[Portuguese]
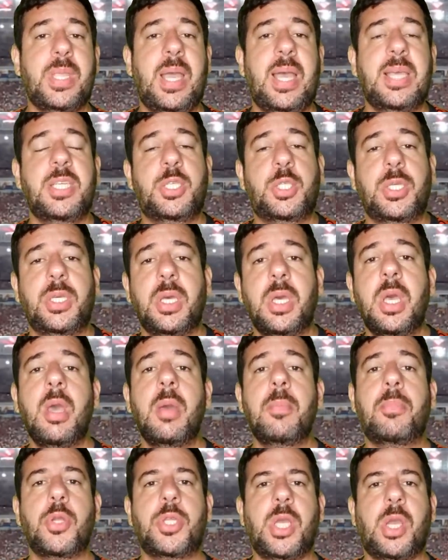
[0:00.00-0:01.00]
A gente
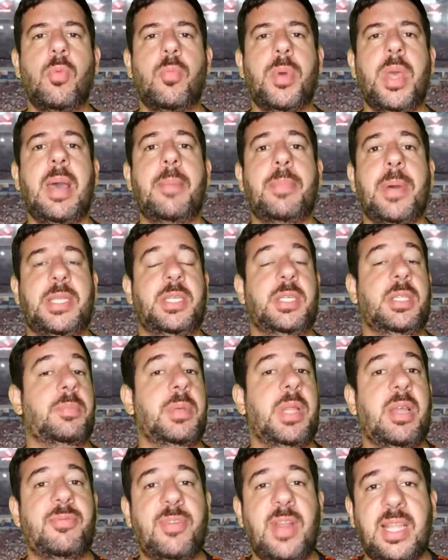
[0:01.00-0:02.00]
pôde acompanhar a partida
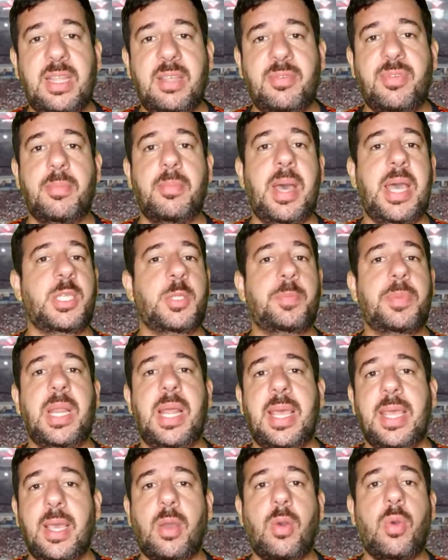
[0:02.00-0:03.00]
pela Flá TV+,
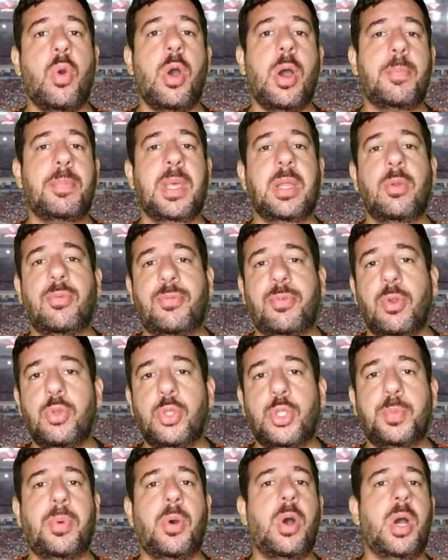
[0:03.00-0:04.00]
pela Record, pelo Flow
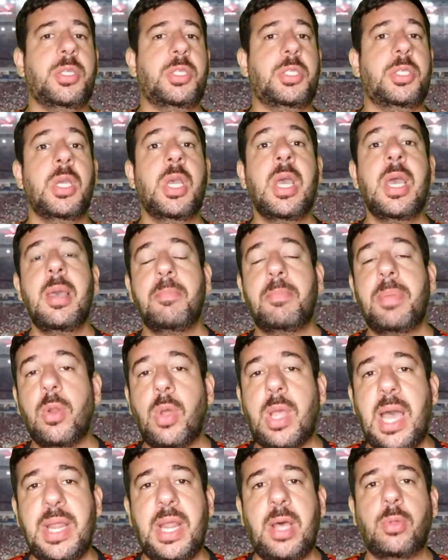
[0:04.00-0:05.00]
Esporte,
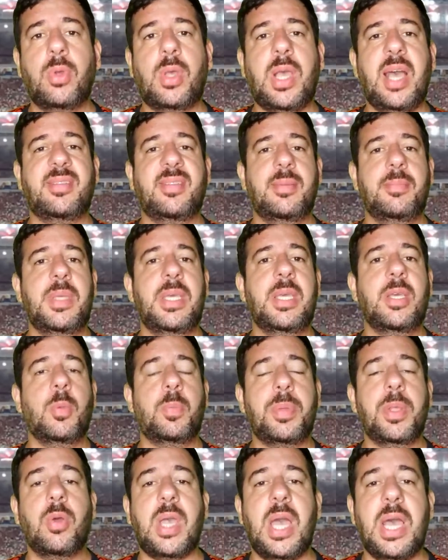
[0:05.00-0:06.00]
pelo canal do
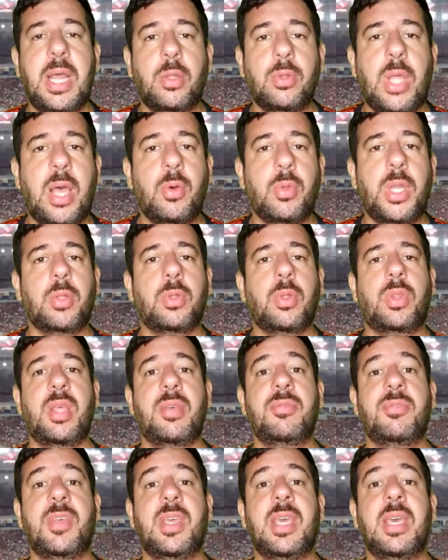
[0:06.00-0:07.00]
Casimiro, pelo canal da Ronaldo
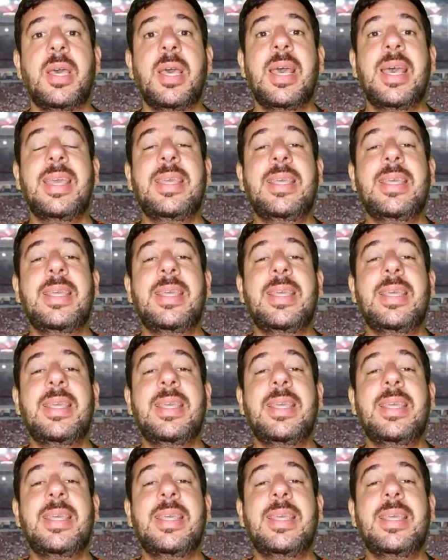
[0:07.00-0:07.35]
TV.